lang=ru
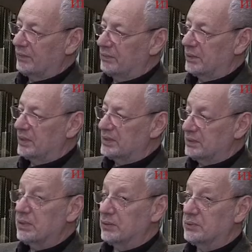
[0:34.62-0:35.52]
в
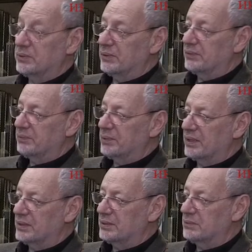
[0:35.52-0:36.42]
прекрасном аудиокнигу, в,
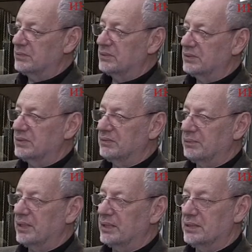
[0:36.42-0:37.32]
прекрасном, э, в
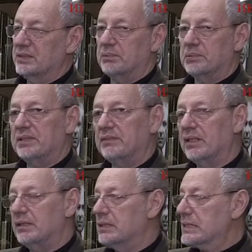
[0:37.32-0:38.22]
прекрасной записи
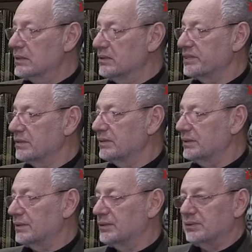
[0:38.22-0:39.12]
Евгения Терновского,
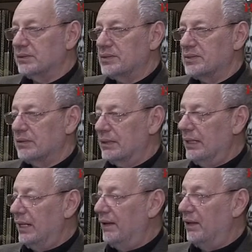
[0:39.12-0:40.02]
если кто, значит.
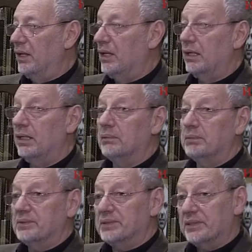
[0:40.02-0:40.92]
я
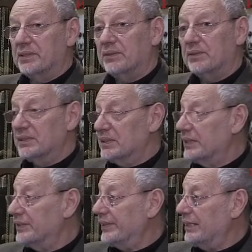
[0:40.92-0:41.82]
получил такое
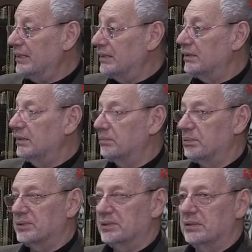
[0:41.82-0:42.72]
наслаждение, я
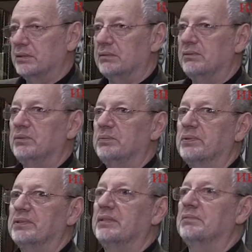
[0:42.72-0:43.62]
просто, ну
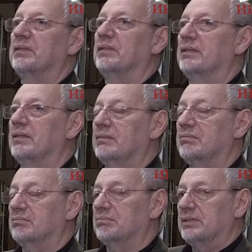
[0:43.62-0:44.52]
просто как
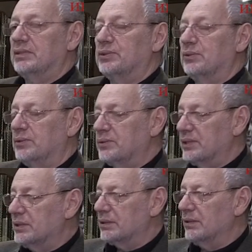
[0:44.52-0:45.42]
столько
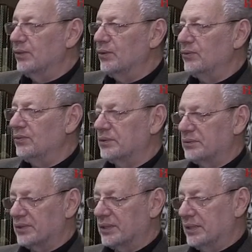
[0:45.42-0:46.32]
услышал нового, то,
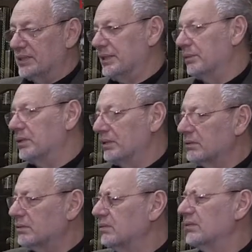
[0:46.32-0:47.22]
что глазами,
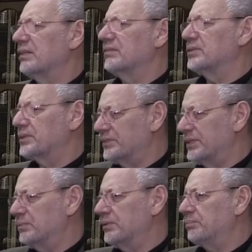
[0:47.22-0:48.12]
ну как уж
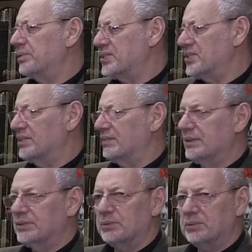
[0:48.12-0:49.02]
все мы его перечитывали
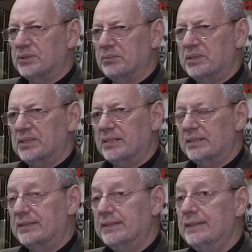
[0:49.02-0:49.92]
100, 150 раз,